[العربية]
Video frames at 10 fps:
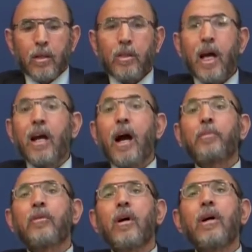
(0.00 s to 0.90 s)
هناك
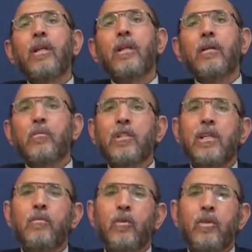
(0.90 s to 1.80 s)
أبطال
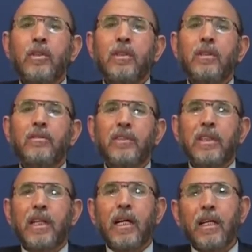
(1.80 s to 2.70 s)
مسلمون
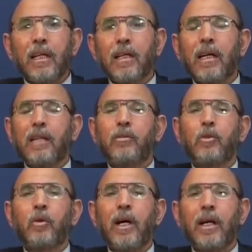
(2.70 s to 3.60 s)
في تاريخ
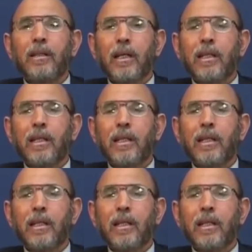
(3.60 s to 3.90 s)
الفتوحات